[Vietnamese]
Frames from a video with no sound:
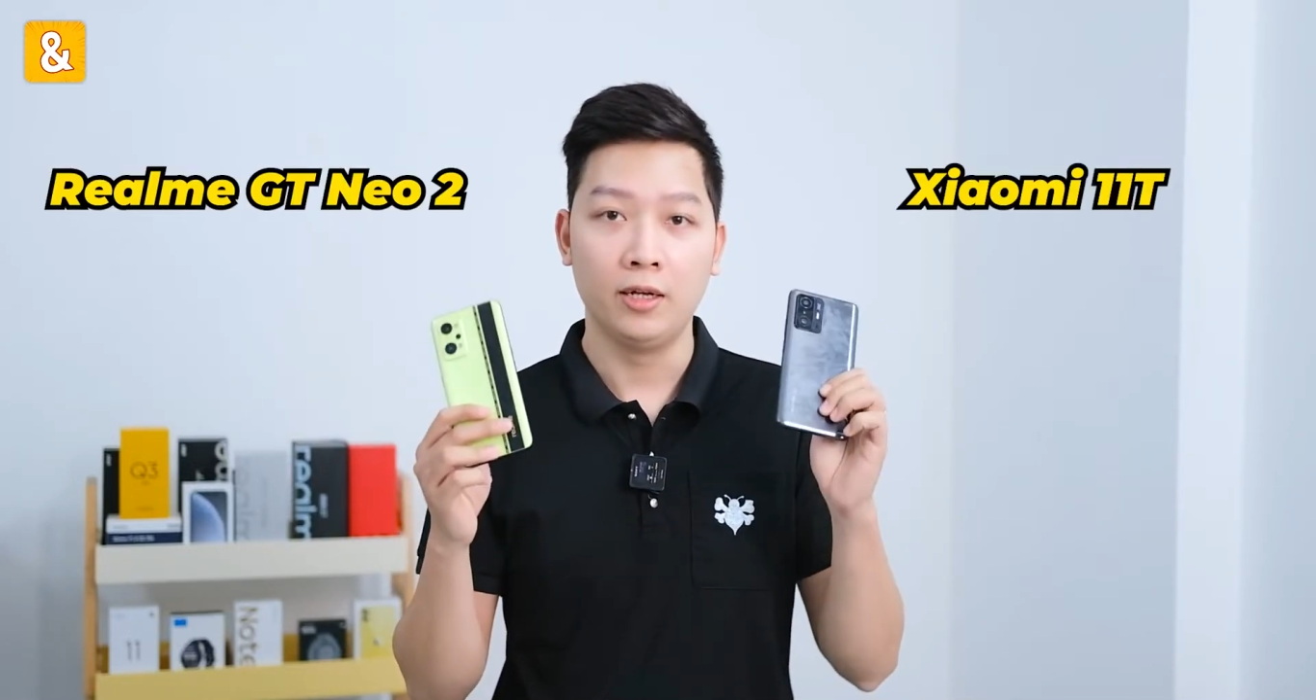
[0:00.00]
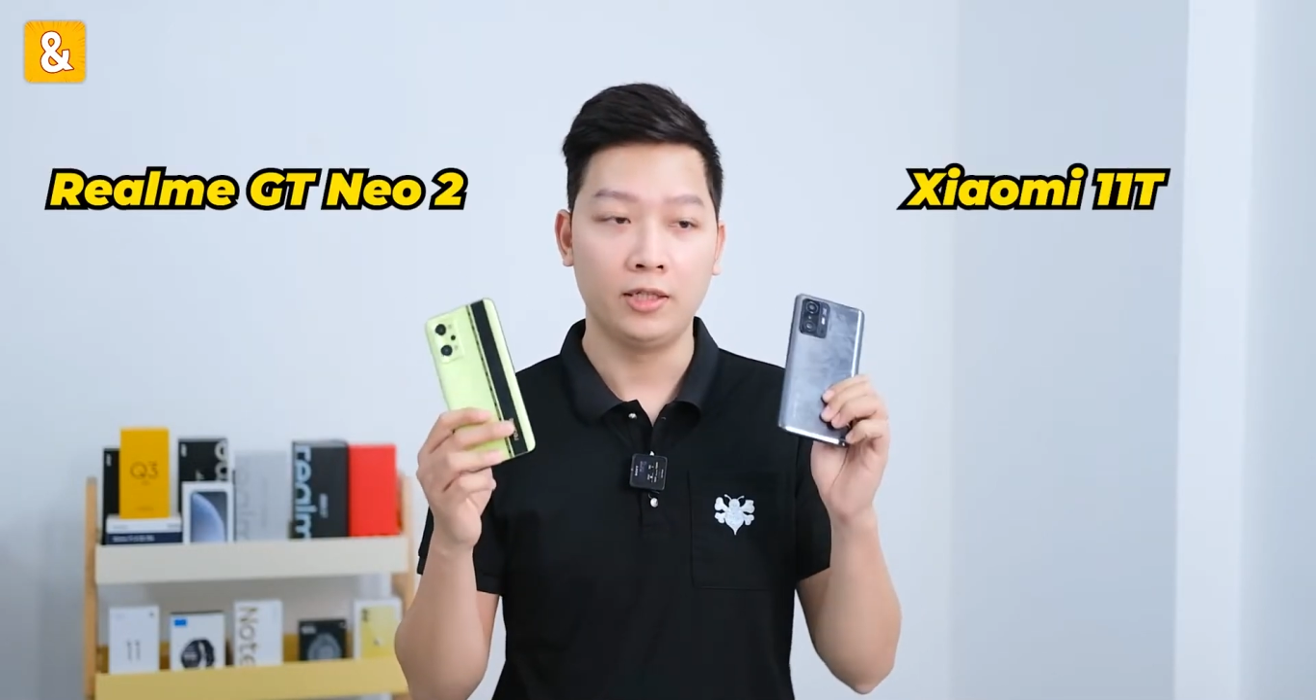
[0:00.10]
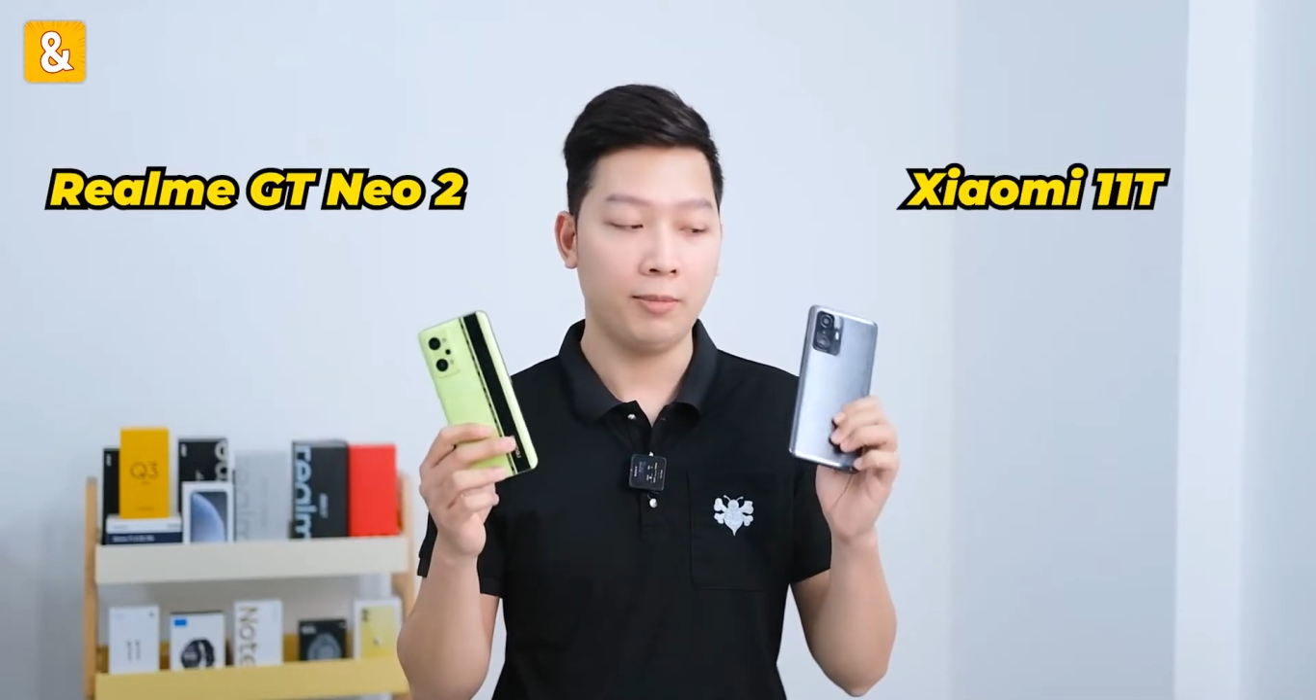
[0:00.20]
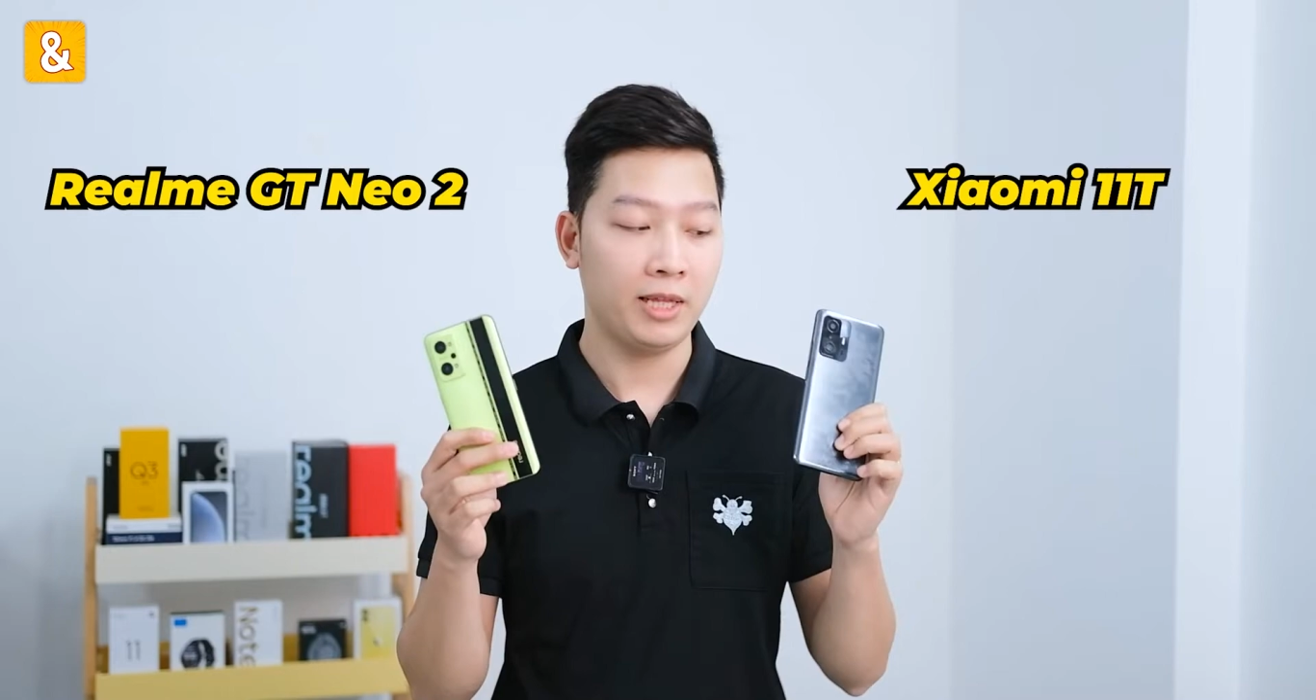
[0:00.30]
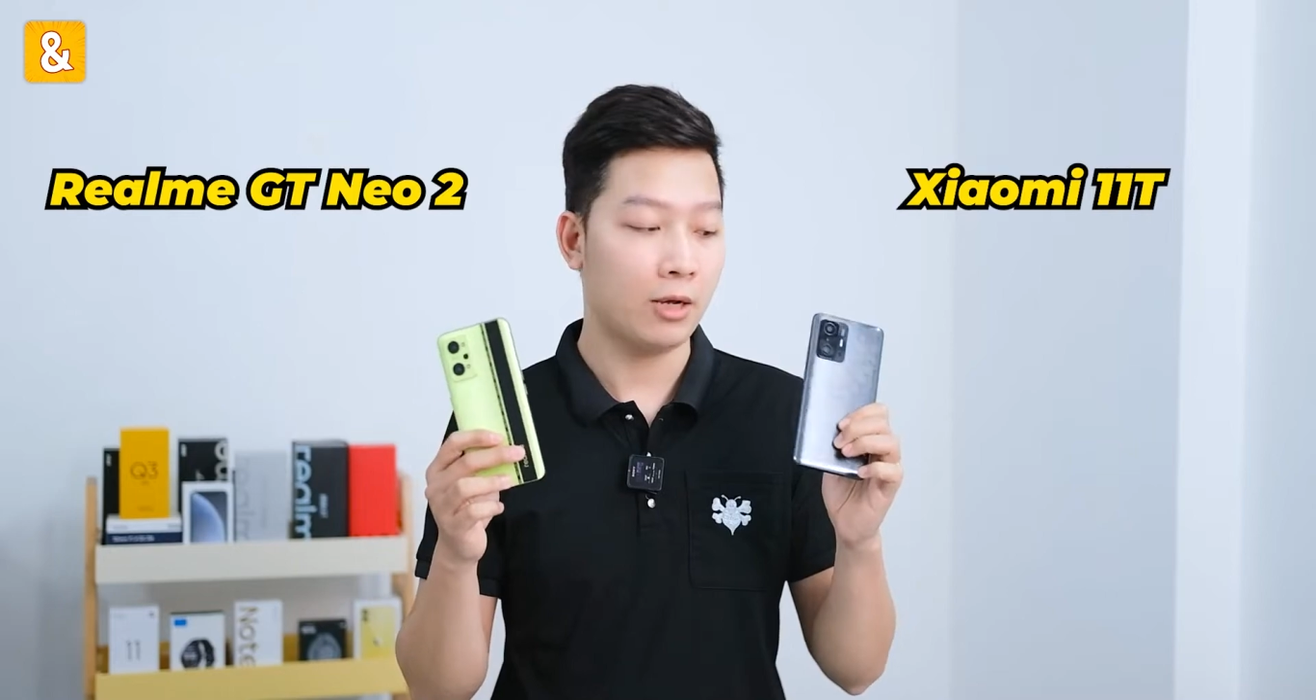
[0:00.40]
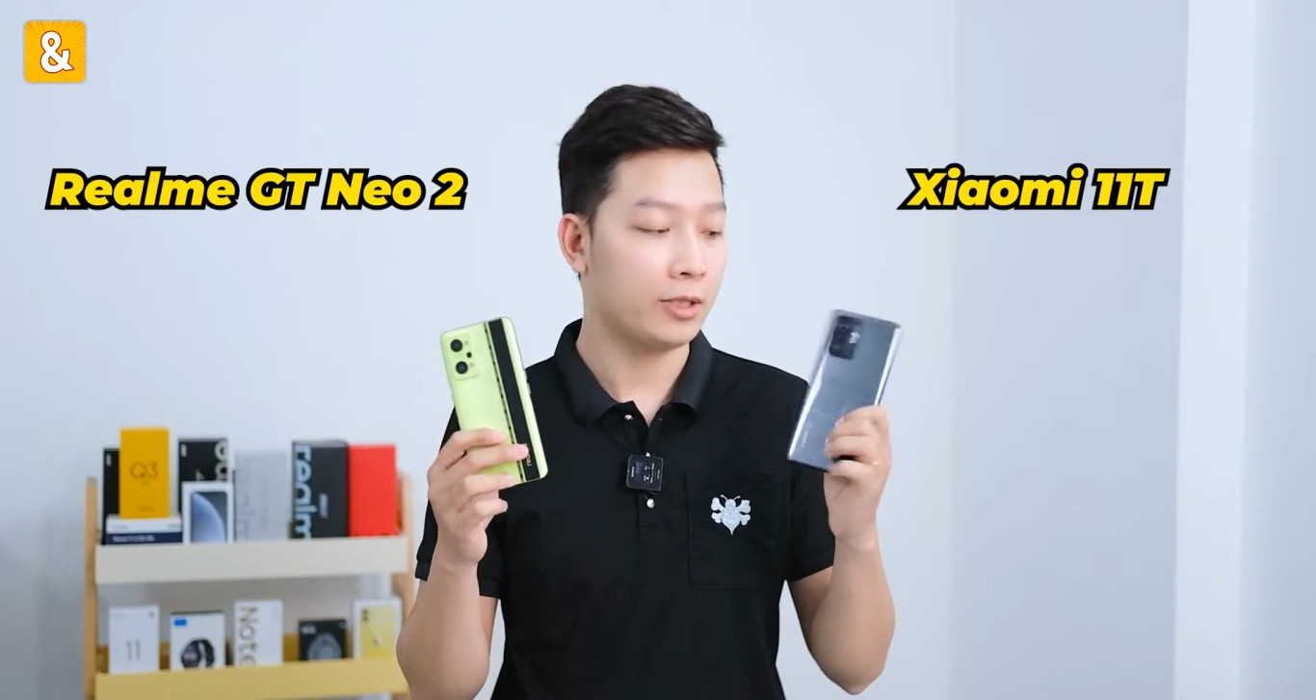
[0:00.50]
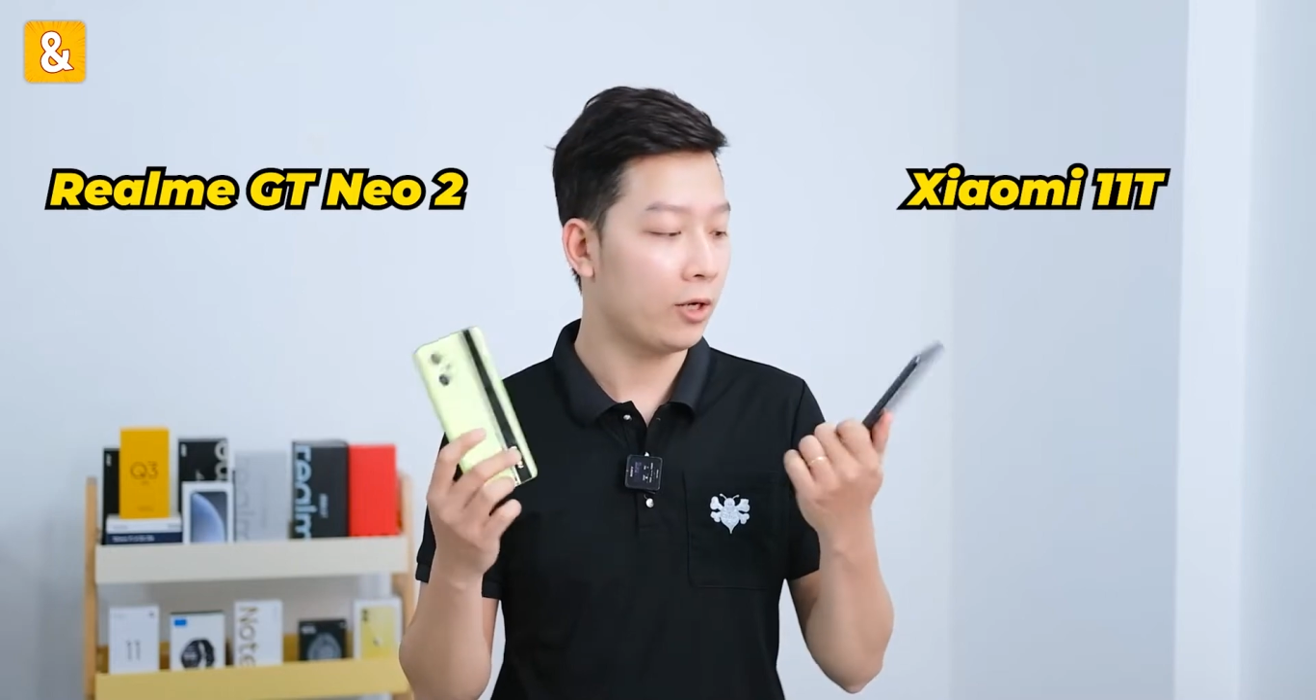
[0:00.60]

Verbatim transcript: chiếc máy nào